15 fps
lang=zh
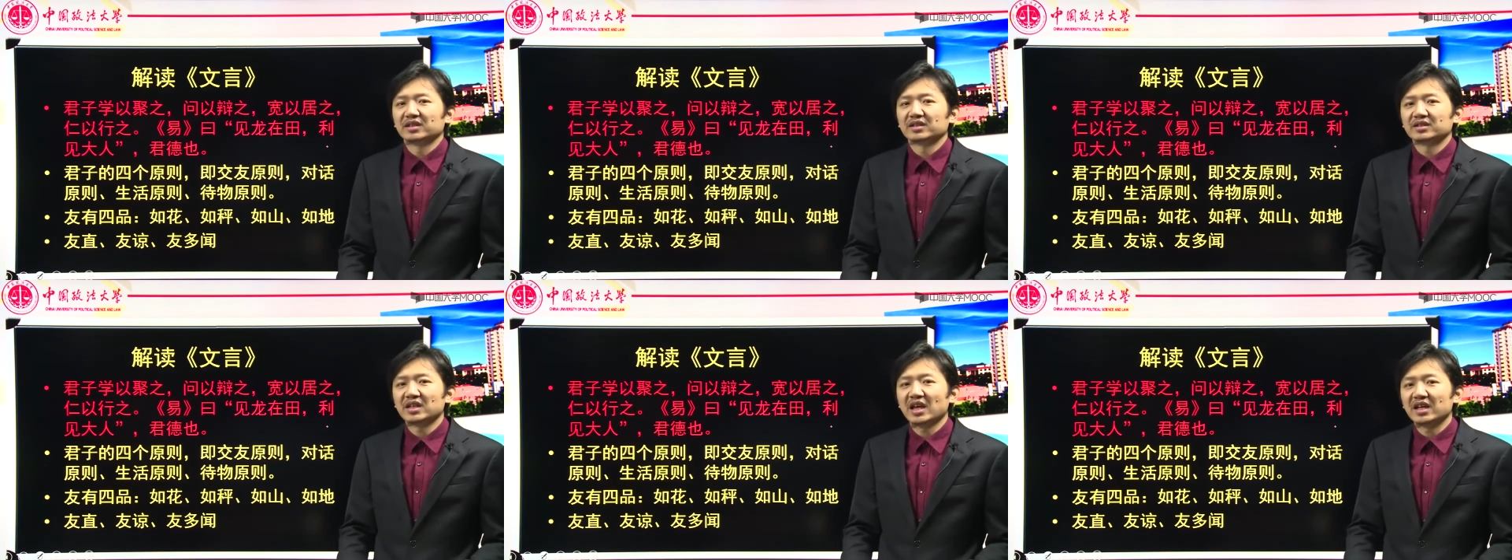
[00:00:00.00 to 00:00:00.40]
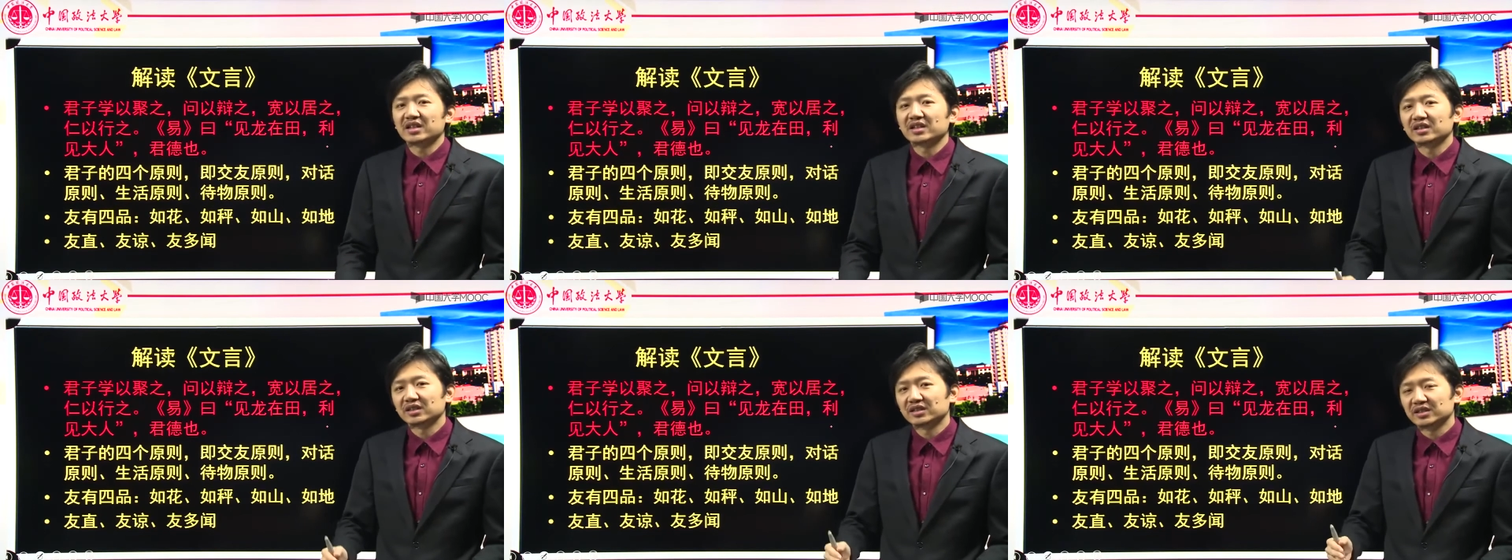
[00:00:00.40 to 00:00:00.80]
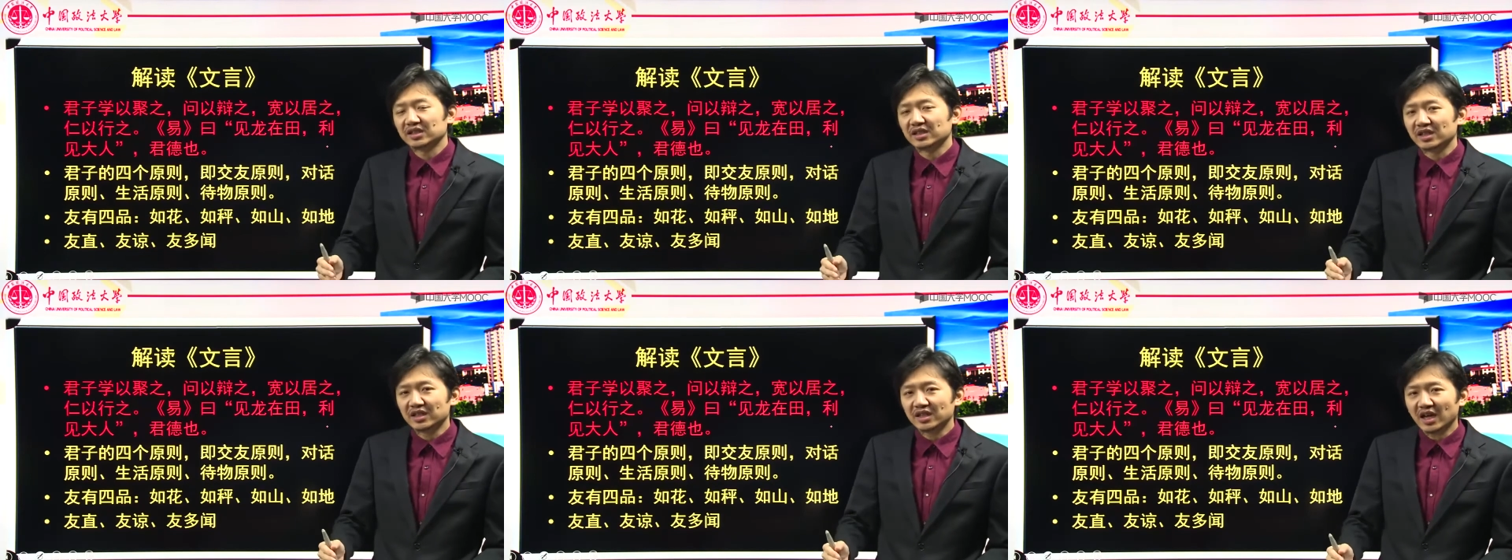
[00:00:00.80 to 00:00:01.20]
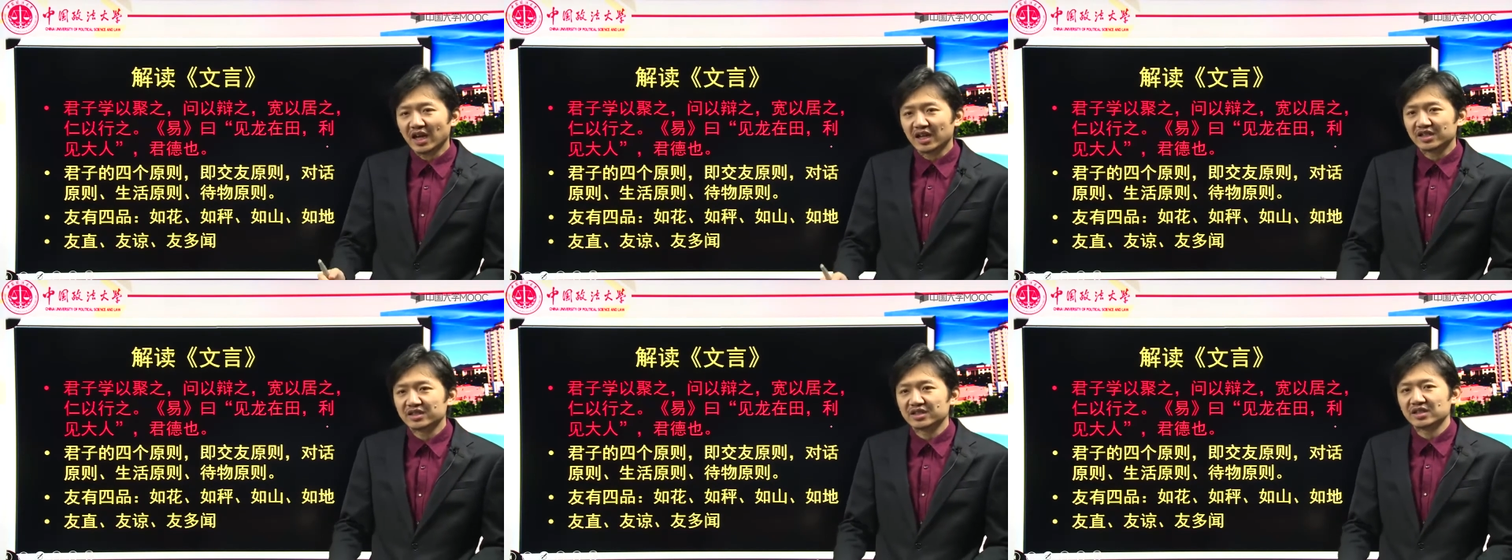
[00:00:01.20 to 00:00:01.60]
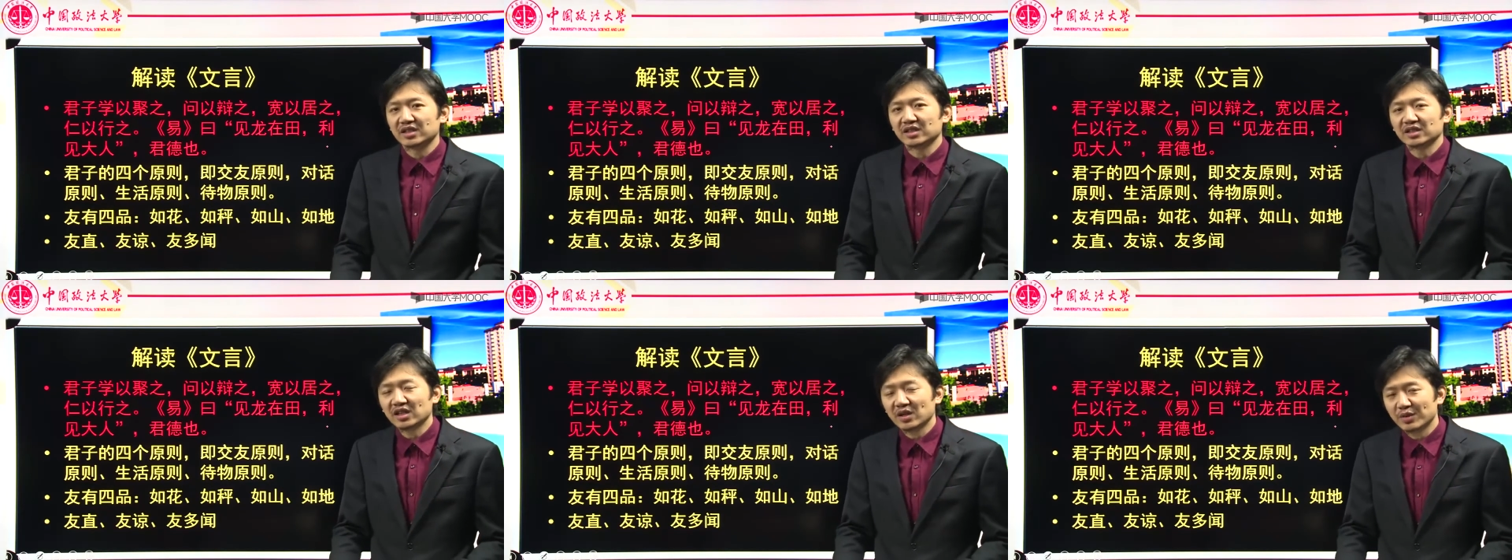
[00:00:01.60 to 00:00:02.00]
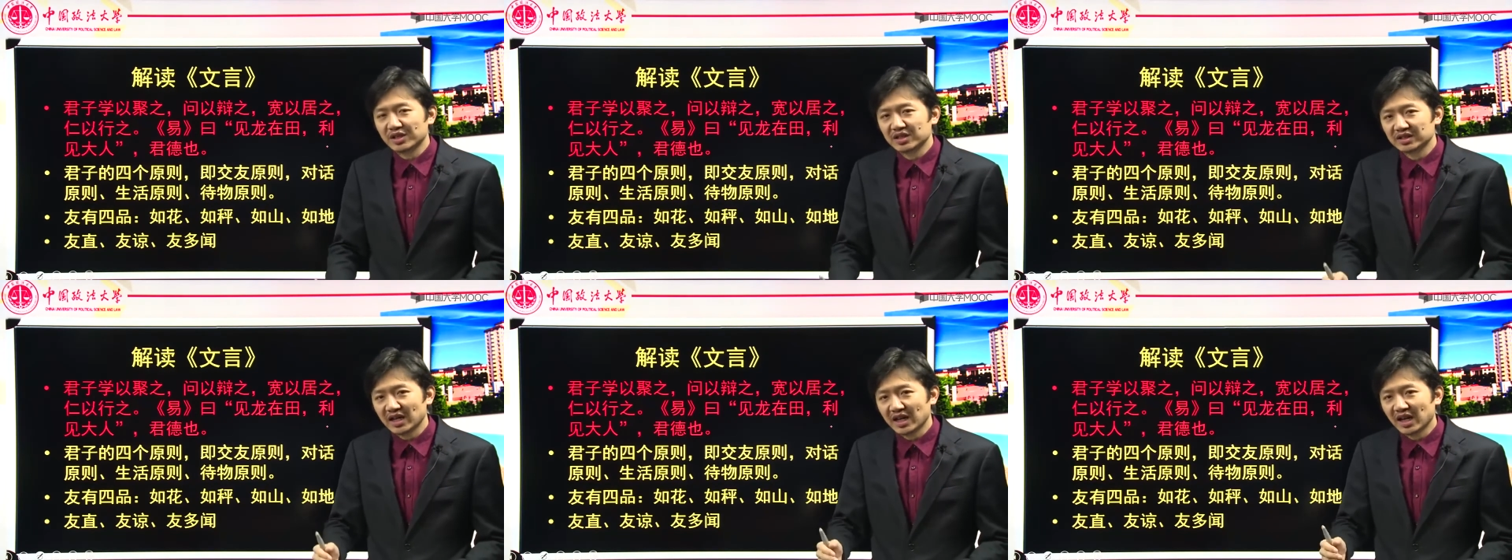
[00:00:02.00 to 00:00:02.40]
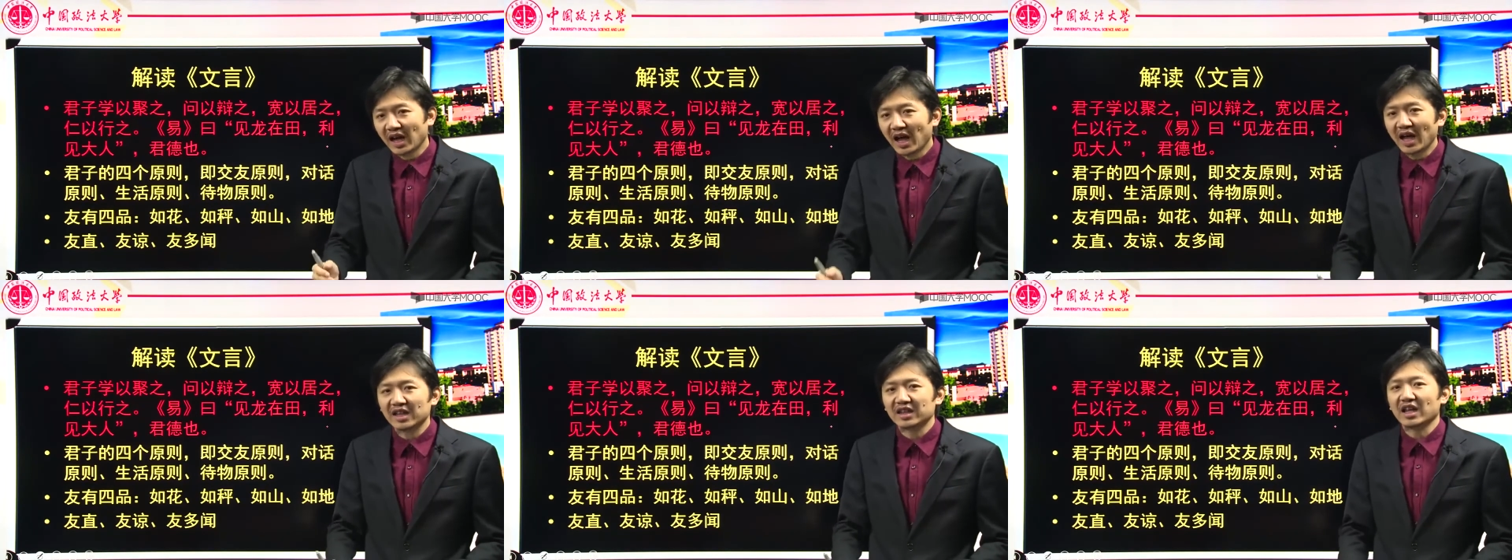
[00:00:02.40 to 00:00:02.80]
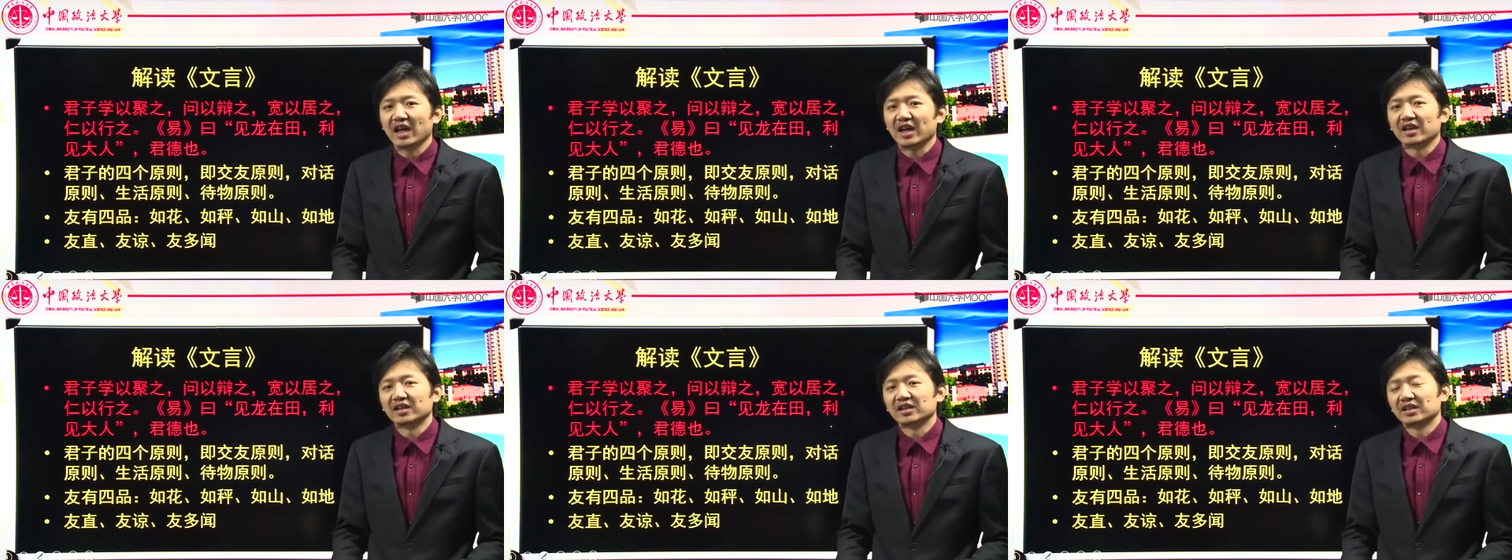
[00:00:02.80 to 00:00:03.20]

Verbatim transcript: 在这个秦汉之际，特别是在汉代，